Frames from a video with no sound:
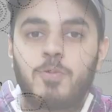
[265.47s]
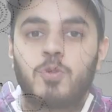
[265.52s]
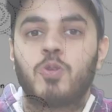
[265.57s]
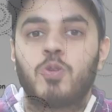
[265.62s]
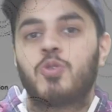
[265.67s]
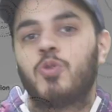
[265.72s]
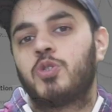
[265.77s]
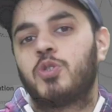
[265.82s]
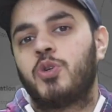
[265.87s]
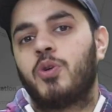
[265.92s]
आप
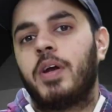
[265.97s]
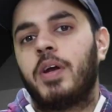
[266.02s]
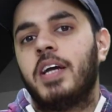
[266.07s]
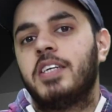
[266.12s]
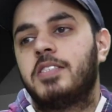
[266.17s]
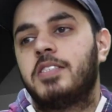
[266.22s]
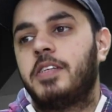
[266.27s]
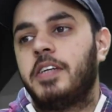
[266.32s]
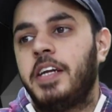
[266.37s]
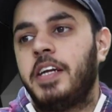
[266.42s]
सब सोच रहे
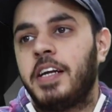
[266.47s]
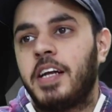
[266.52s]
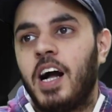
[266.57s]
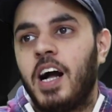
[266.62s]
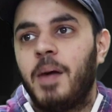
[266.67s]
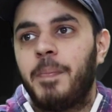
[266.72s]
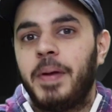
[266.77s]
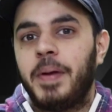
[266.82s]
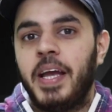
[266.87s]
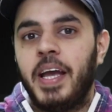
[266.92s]
हो स्क्रीन
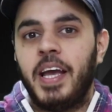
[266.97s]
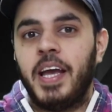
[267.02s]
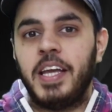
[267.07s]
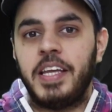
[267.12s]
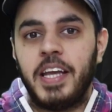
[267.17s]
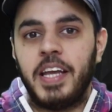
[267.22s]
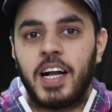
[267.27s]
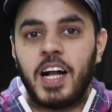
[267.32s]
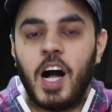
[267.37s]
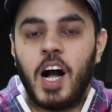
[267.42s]
कहाँ पे
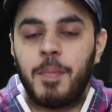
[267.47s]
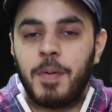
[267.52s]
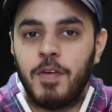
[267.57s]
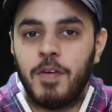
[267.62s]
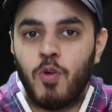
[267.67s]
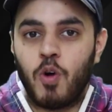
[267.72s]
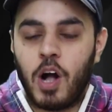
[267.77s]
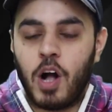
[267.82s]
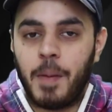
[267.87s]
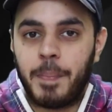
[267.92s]
है ये कहाँ पे है
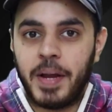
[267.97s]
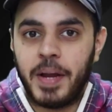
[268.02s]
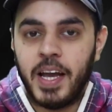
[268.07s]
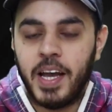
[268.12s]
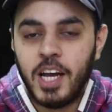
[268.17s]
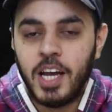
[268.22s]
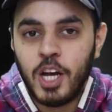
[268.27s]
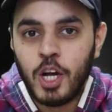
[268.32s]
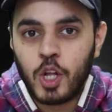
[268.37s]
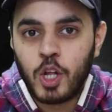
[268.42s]
वो कहाँ पे
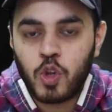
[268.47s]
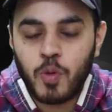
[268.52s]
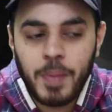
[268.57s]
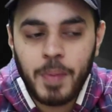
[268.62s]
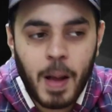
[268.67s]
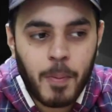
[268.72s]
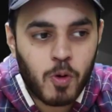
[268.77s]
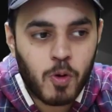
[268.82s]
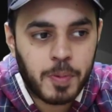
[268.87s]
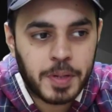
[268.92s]
है तो
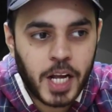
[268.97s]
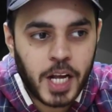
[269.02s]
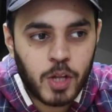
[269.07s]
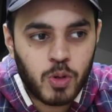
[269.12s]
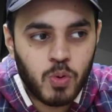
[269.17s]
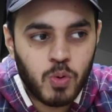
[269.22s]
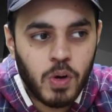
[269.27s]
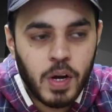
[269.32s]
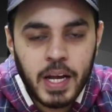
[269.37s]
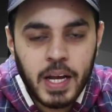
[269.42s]
मैं आपको बता
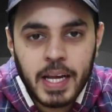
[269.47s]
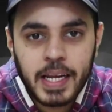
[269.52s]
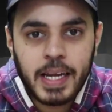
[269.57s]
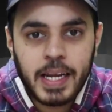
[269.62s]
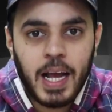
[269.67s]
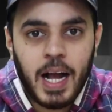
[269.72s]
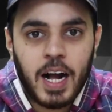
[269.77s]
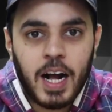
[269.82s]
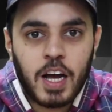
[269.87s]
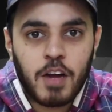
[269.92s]
दूं
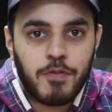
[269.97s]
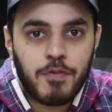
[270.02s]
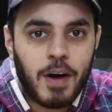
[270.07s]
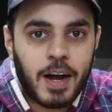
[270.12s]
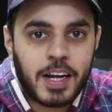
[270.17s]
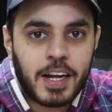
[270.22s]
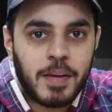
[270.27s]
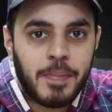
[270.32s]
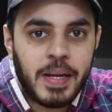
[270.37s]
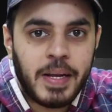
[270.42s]
कि अगर
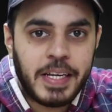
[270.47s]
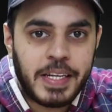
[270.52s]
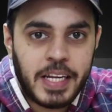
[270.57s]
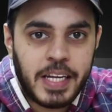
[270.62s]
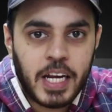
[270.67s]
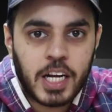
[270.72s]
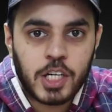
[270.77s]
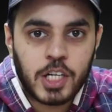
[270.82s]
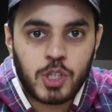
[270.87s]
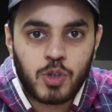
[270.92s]
वाकई में
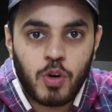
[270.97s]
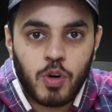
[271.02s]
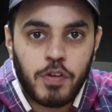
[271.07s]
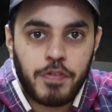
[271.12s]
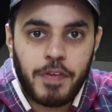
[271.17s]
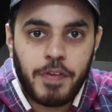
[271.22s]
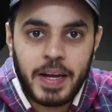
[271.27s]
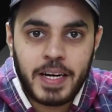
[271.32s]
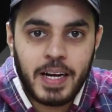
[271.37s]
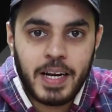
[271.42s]
ये कंट्रोलर
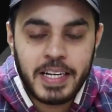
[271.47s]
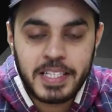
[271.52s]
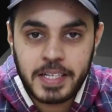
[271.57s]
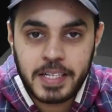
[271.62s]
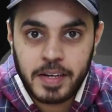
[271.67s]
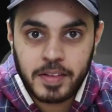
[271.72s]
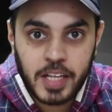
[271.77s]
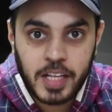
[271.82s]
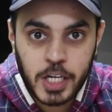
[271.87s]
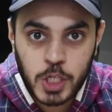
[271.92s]
फाइनलाइज
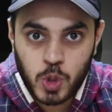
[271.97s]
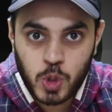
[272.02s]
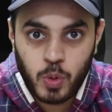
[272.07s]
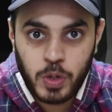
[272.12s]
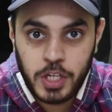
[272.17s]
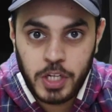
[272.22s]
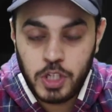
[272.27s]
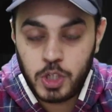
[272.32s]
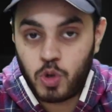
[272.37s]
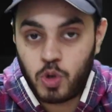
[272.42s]
करता है
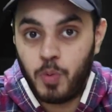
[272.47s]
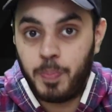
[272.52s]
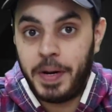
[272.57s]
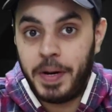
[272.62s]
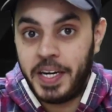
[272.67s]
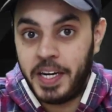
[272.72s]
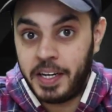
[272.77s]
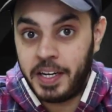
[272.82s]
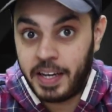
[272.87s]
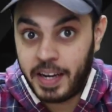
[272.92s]
सोनी जिसको
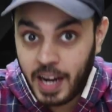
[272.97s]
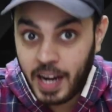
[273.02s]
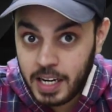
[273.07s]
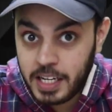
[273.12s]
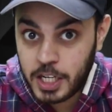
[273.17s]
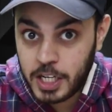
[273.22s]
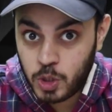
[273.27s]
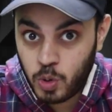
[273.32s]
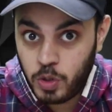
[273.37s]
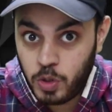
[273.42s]
पेटेंट करा
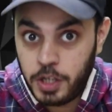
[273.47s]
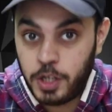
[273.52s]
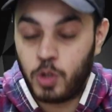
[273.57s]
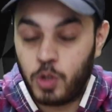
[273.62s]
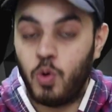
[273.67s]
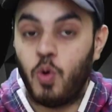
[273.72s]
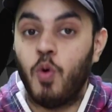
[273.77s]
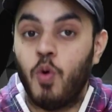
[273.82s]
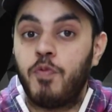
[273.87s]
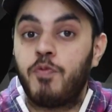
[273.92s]
लिया सोनी ने
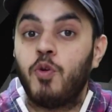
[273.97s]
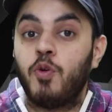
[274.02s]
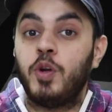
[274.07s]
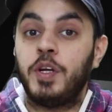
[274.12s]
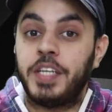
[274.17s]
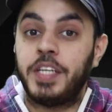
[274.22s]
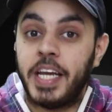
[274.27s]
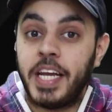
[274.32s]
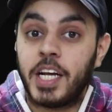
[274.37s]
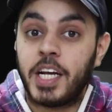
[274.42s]
तो
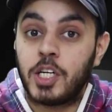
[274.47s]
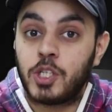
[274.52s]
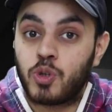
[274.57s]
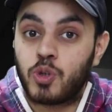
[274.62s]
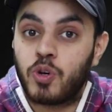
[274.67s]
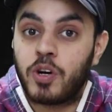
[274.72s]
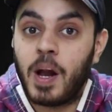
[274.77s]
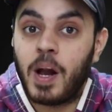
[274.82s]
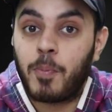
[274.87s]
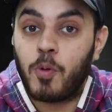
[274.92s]
होपफुली यही
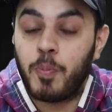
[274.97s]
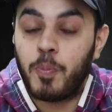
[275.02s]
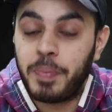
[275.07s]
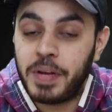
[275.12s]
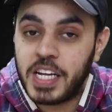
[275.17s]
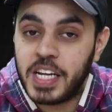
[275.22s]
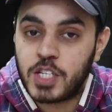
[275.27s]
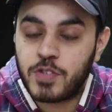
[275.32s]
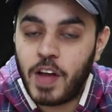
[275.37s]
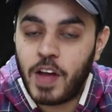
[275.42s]
कंट्रोलर आपको
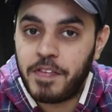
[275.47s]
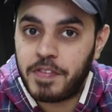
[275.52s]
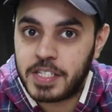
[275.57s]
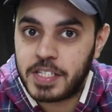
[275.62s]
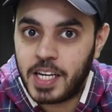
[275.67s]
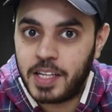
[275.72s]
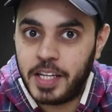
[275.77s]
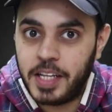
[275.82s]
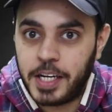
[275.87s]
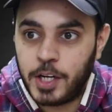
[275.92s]
पी के
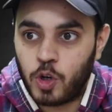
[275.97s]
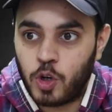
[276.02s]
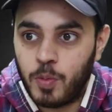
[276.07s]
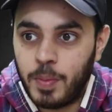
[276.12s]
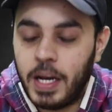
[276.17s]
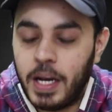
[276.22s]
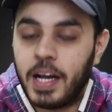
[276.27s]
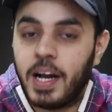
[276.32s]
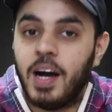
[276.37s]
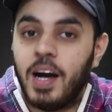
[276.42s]
साथ देखने को
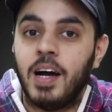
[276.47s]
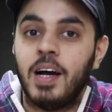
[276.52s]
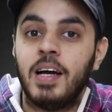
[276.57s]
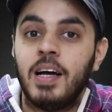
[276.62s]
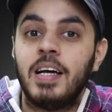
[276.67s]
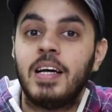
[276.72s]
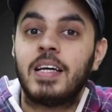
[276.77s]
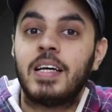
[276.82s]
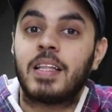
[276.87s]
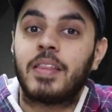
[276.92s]
मिलेगा
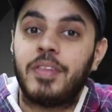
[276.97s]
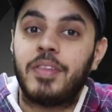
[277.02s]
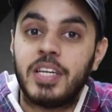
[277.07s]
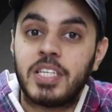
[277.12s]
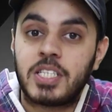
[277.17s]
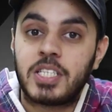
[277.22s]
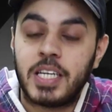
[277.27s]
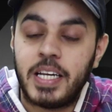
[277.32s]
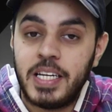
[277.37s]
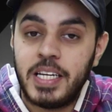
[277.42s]

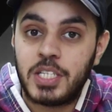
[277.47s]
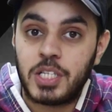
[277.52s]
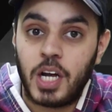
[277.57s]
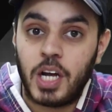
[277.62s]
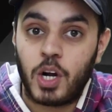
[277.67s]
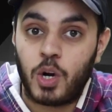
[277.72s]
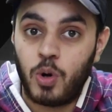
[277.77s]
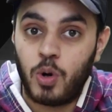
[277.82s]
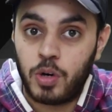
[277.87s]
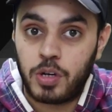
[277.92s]
दिस इज़
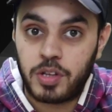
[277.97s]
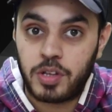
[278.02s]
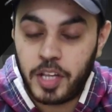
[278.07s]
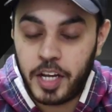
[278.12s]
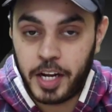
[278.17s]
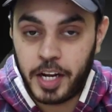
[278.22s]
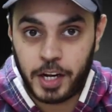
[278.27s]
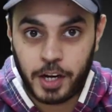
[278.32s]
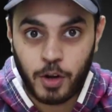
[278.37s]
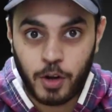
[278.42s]
अ गुड
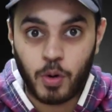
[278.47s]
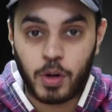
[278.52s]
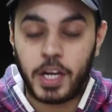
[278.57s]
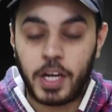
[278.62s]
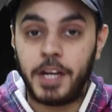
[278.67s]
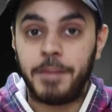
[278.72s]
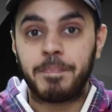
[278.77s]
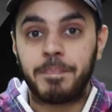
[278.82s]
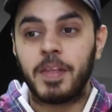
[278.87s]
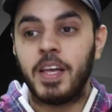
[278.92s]
थिंग
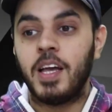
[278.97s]
क्योंकि